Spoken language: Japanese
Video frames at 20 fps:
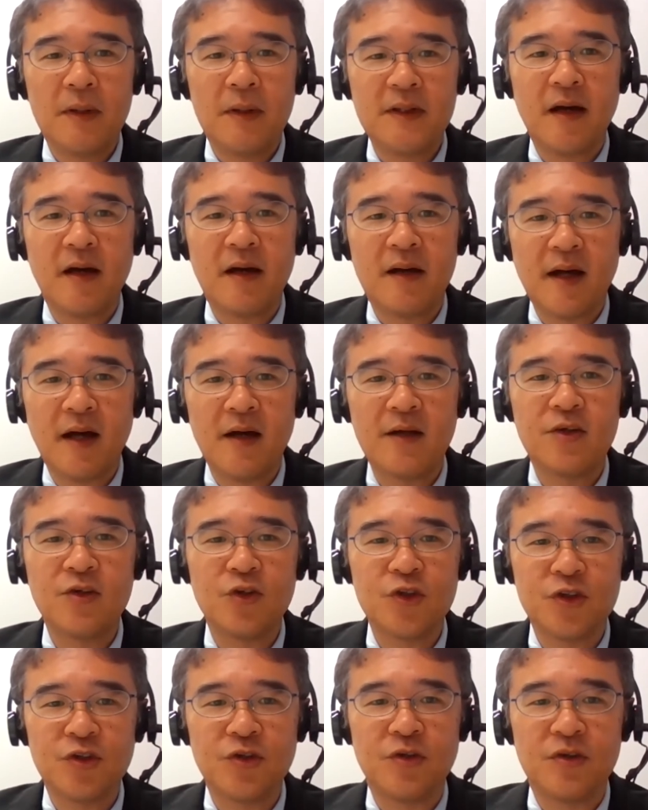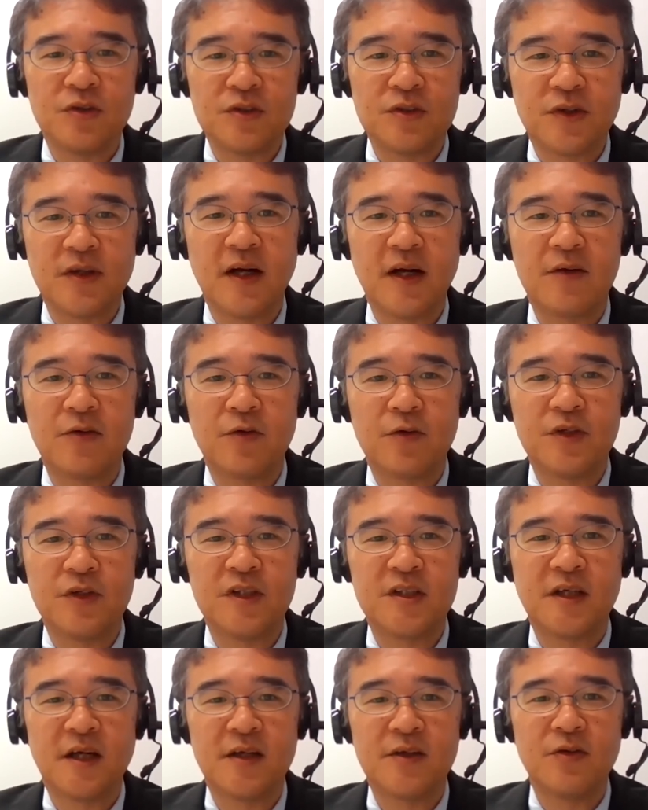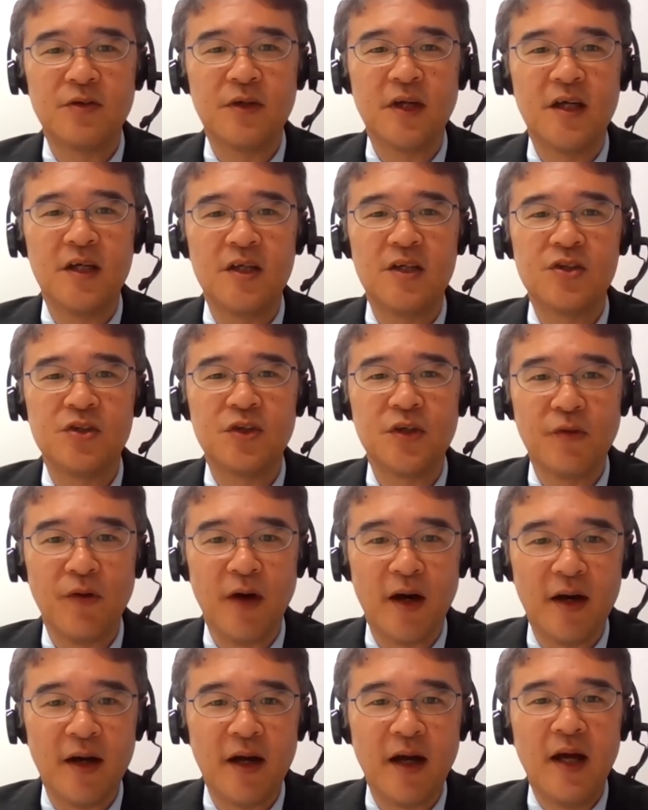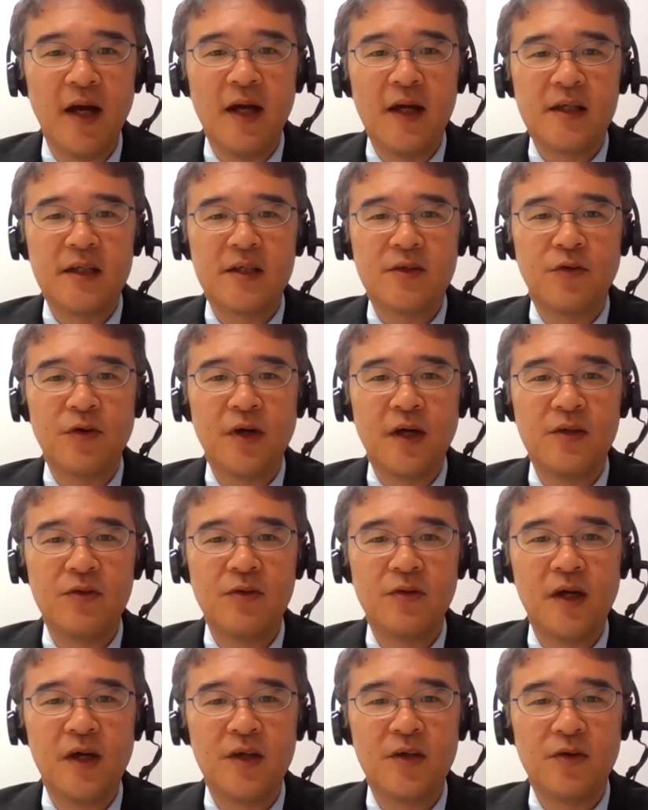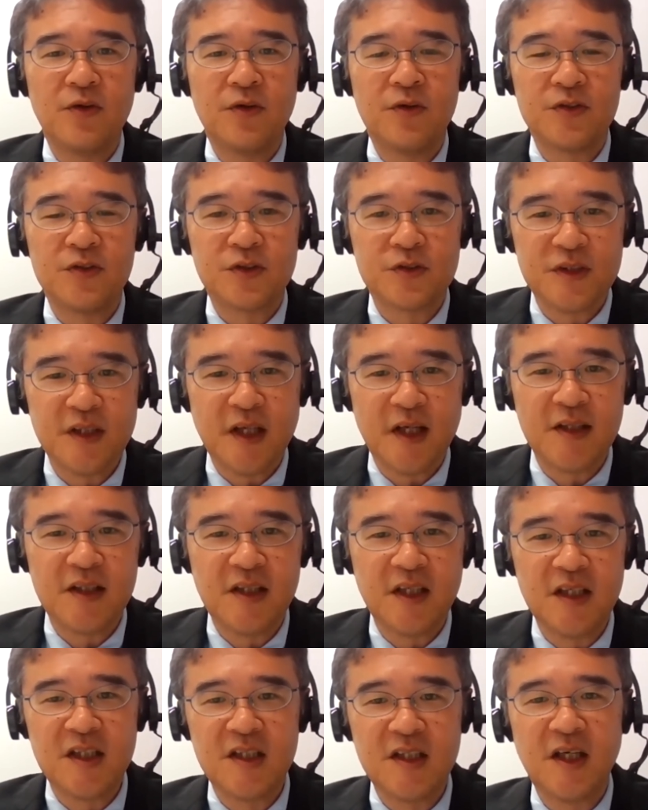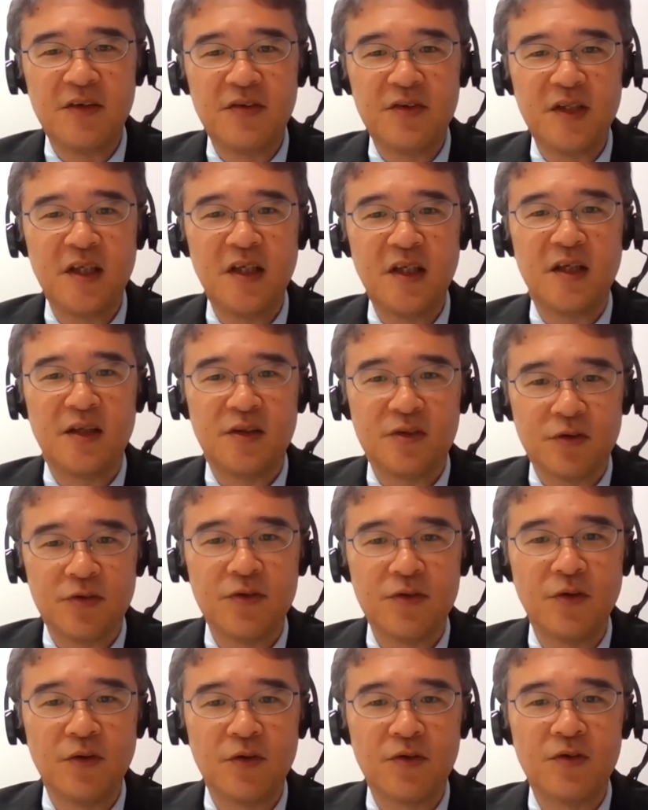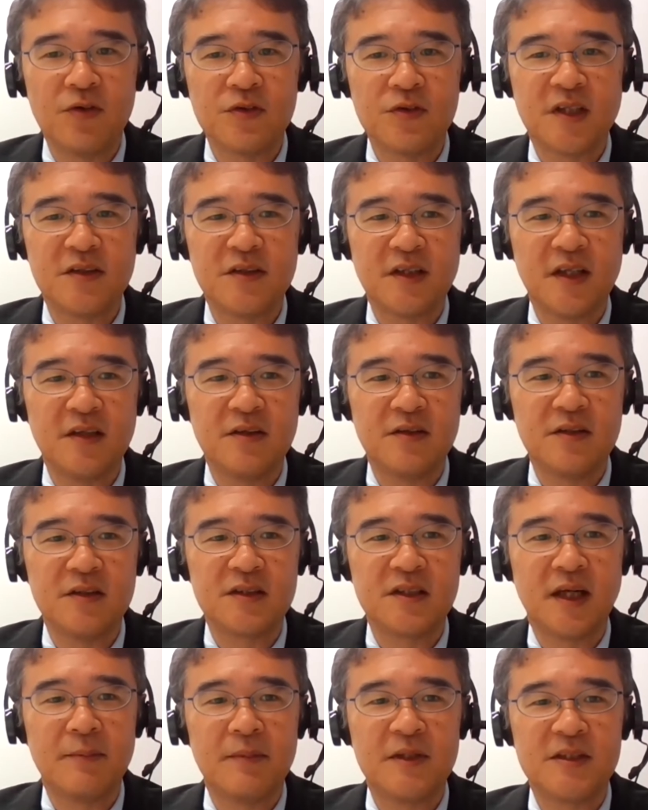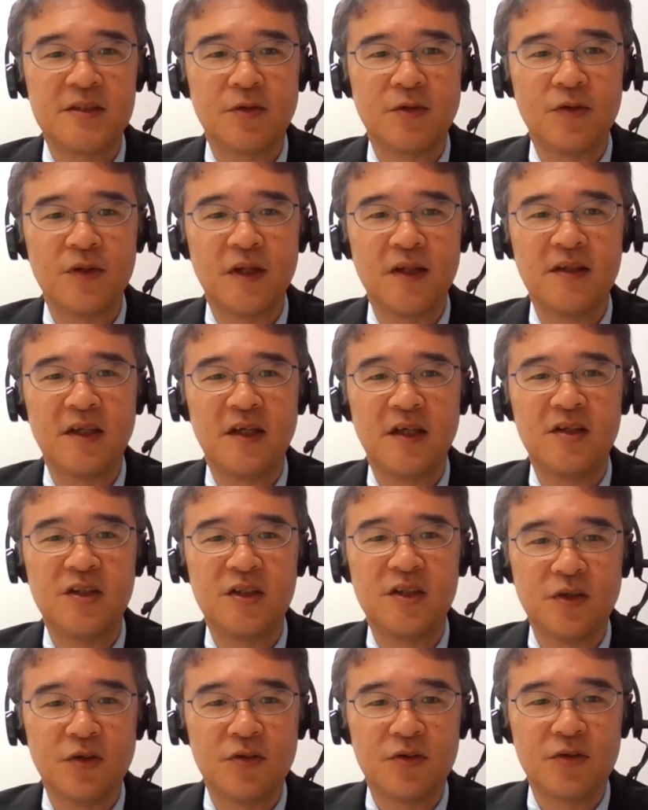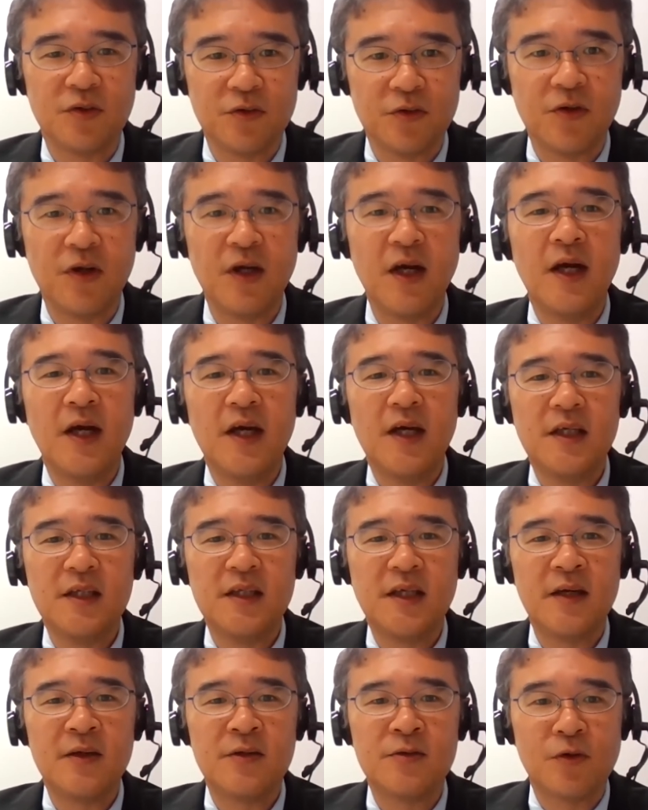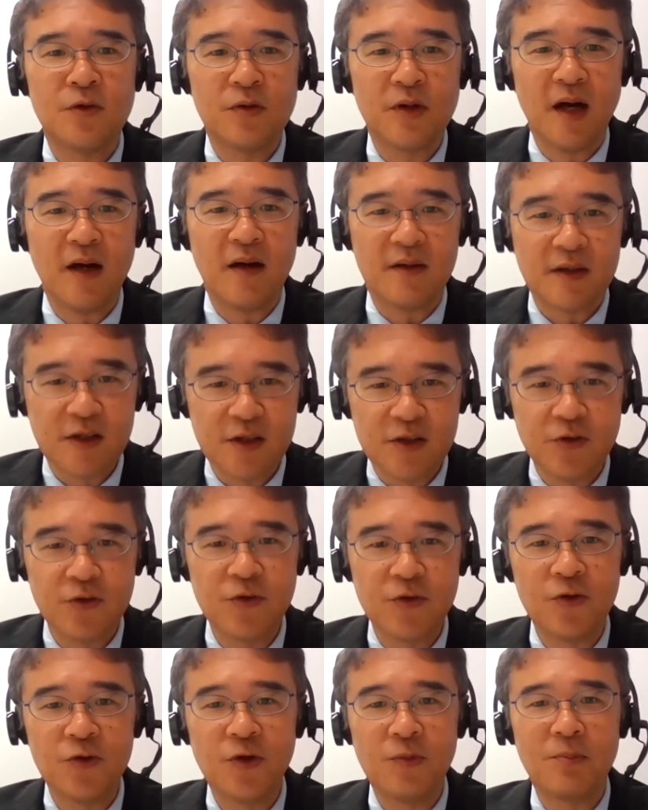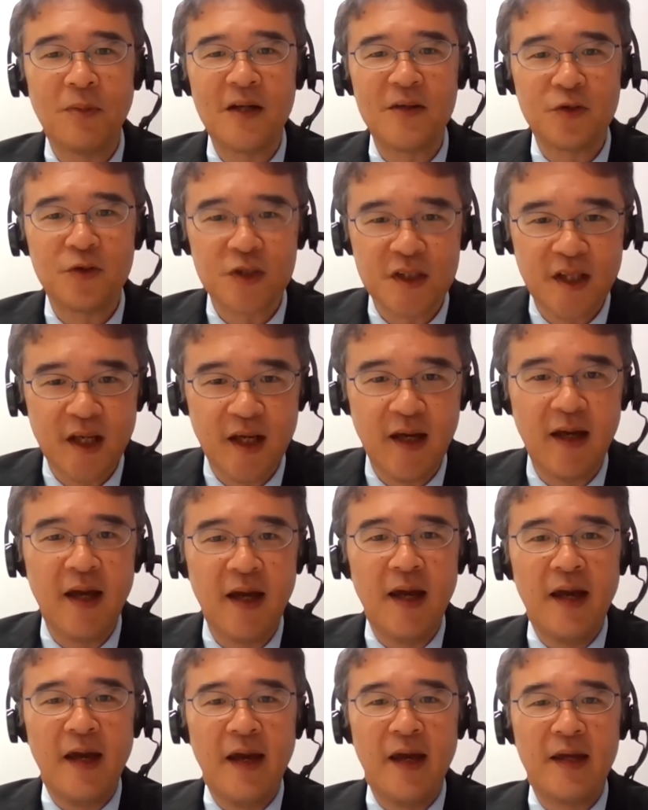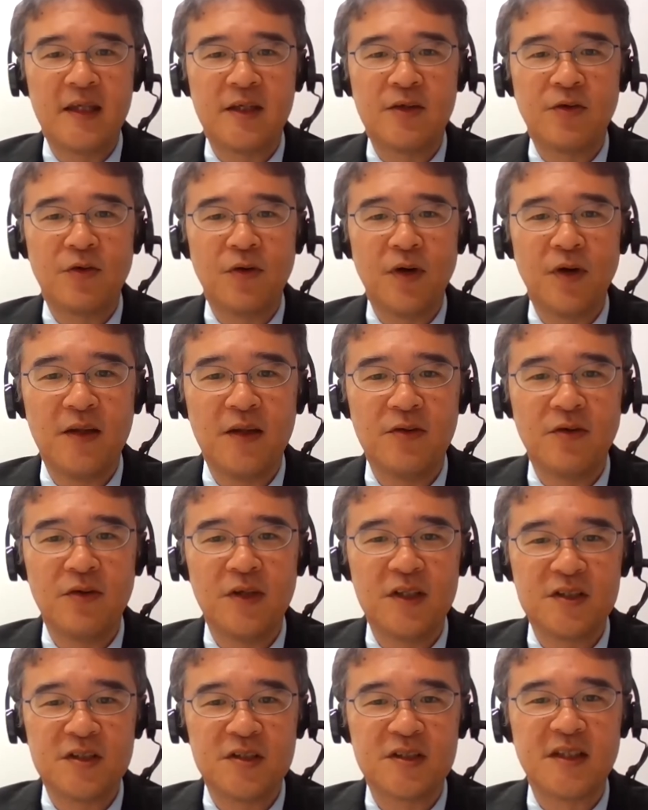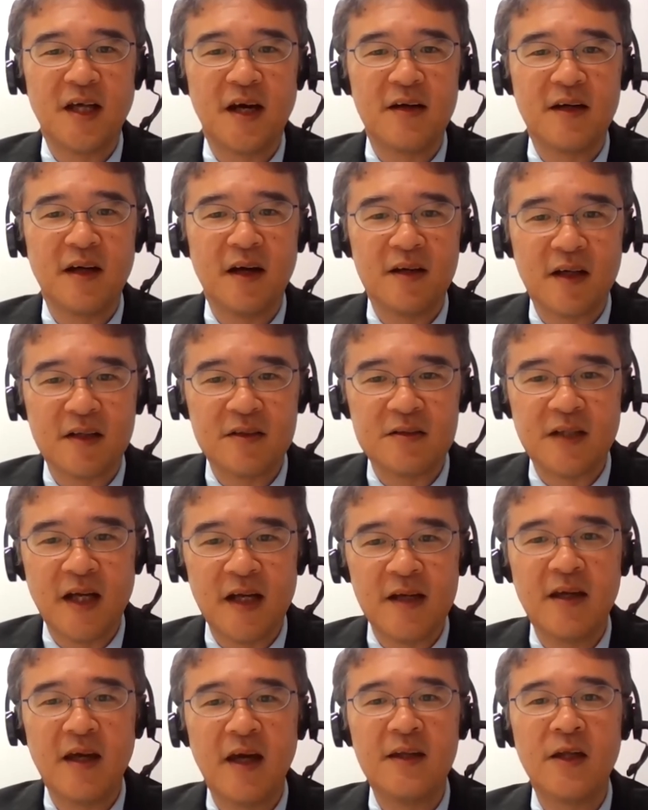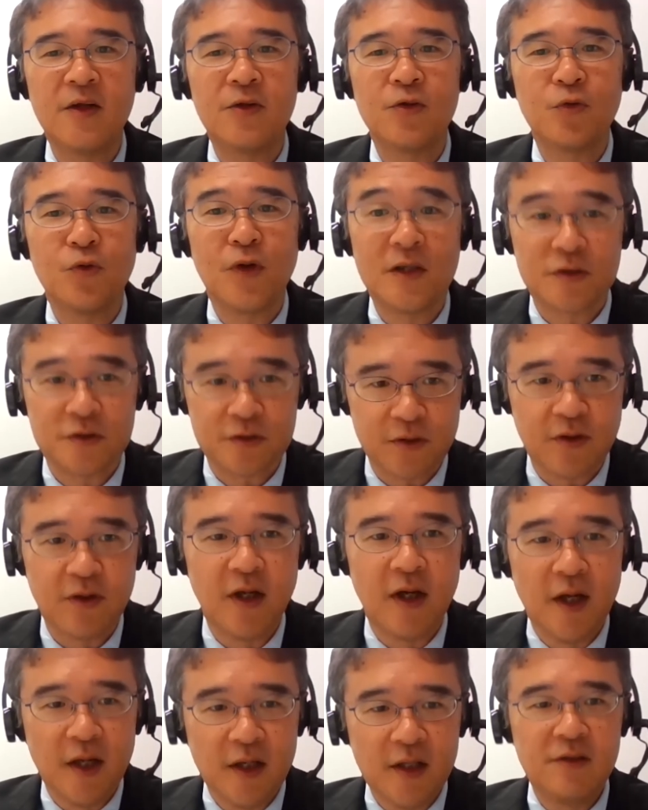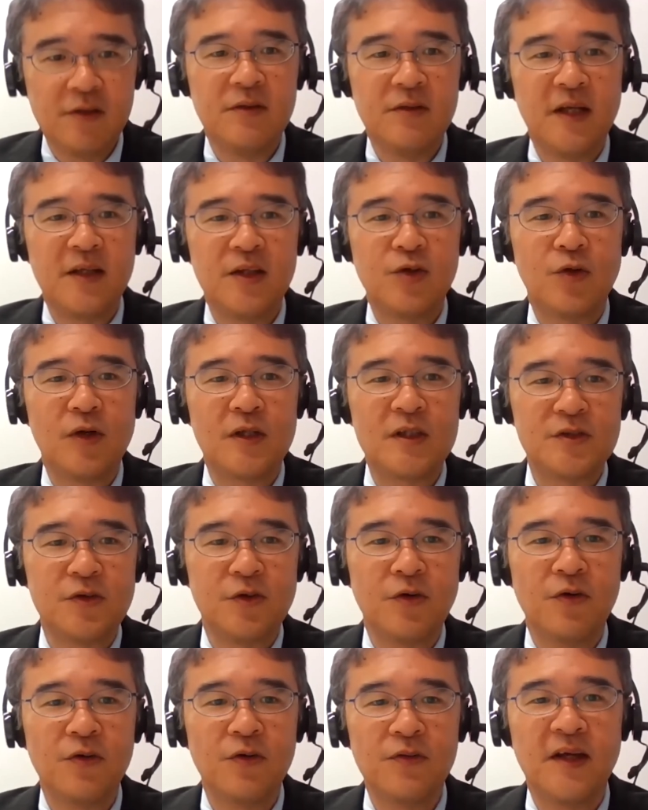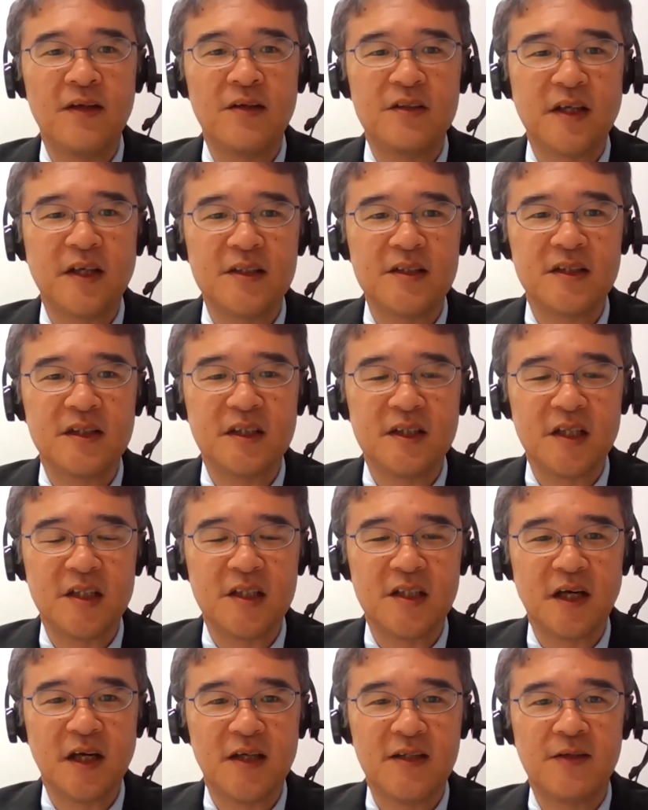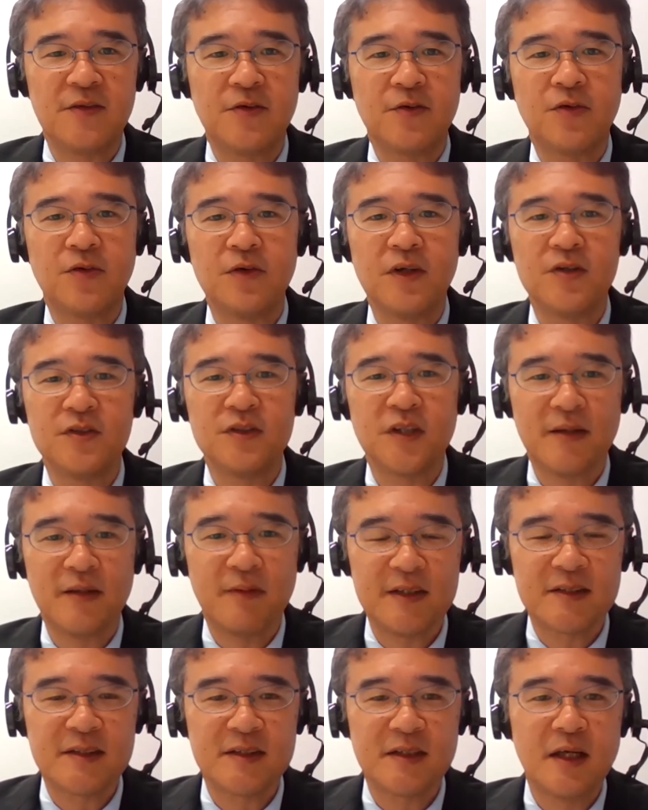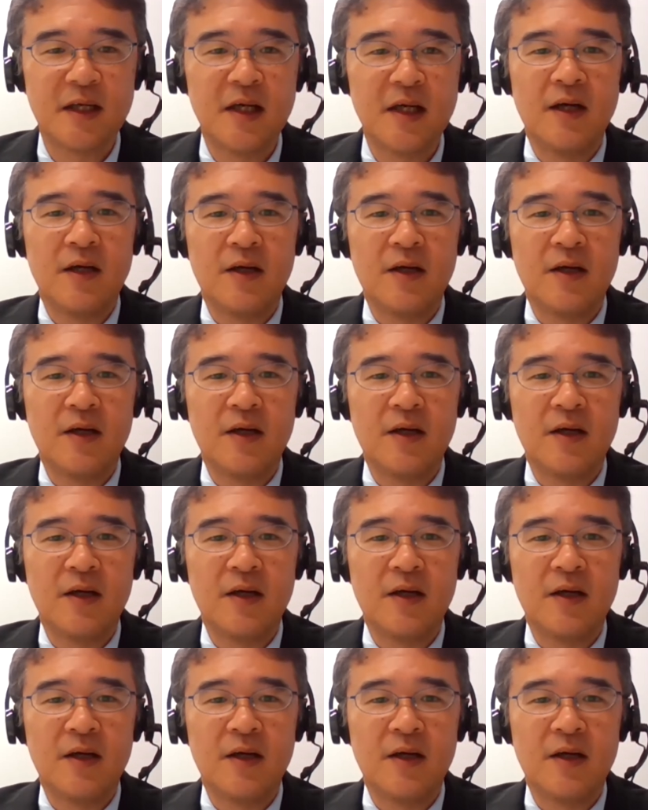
また、環境省、それから国立環境研究所では、気候変動影響の予測や TCFD 等のコンサルティングサービスを行っている企業との意見交換、共同の場として、気変動リスク参観学連携ネットワークというネットワークを本年9月に立ち上げたところでございます。